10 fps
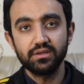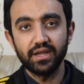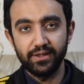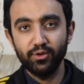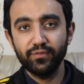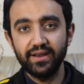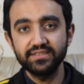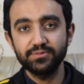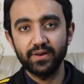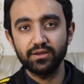हेलो
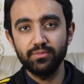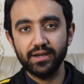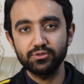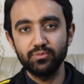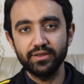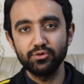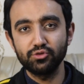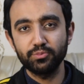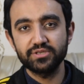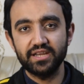फ्रेंड्स वेलकम बैक टू माय
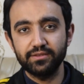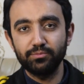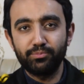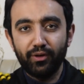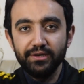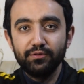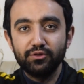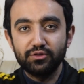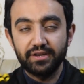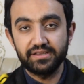यूट्यूब चैनल बॉलीवुड
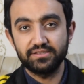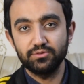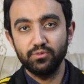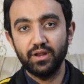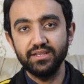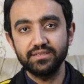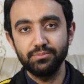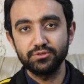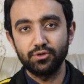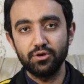क्रेज और आज के
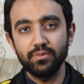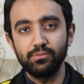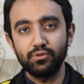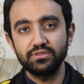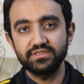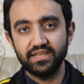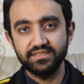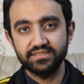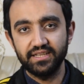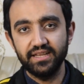एपिसोड में हम लोग
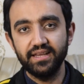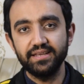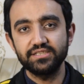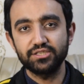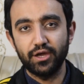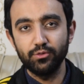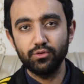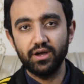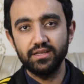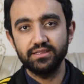डिस्कस करेंगे शाहरुख
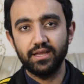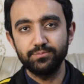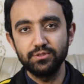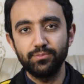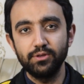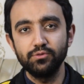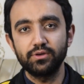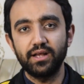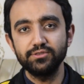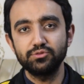खान तापसी पन्नू और
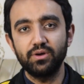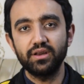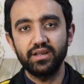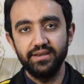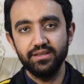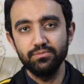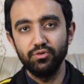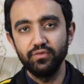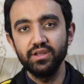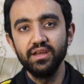राजकुमार ईरानी की
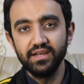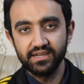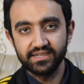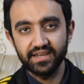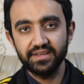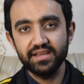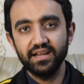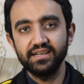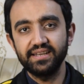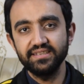मूवी डगी
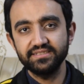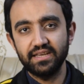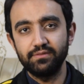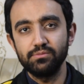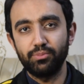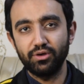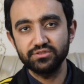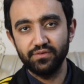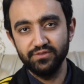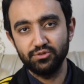का डे सेवन
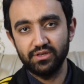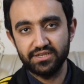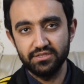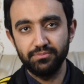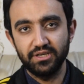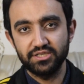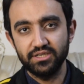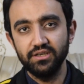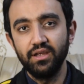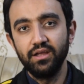बॉक्स ऑफिस कलेक्शन
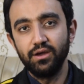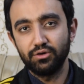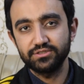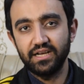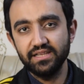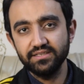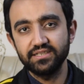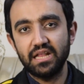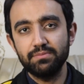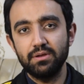प्रोडिक्शन और साथ ही
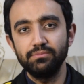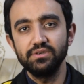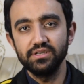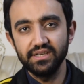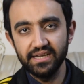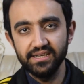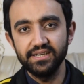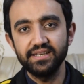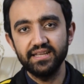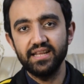साथ में हम इन
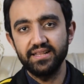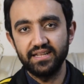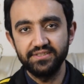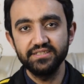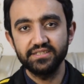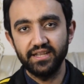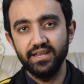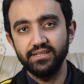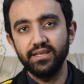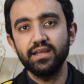डिटेल एनालिसिस
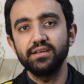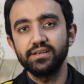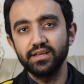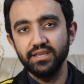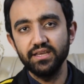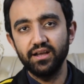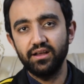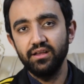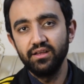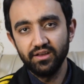करेंगे कि डंकी का